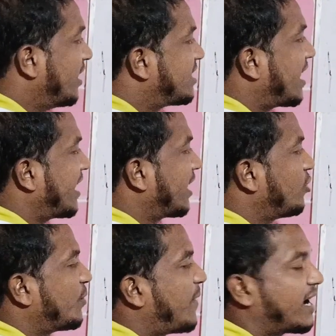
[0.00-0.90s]
এই জায়গাটা
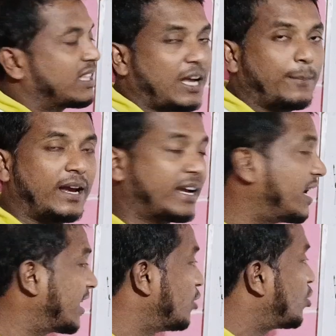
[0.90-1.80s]
কিন্তু ফাঁকা থাকবে
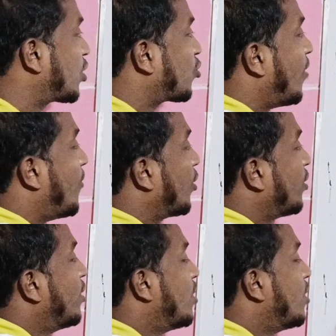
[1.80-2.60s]
এখানে কিন্তু একটা কমন